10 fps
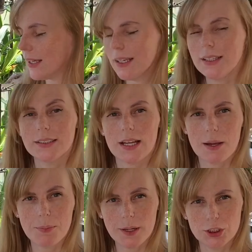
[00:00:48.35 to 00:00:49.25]
из,
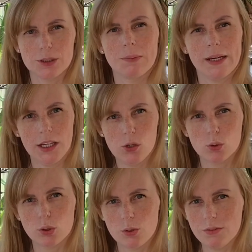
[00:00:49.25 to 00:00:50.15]
опять же, моих
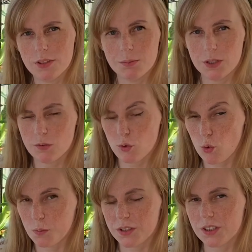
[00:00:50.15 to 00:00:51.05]
условий, моего
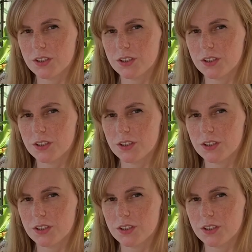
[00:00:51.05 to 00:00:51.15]
опыта.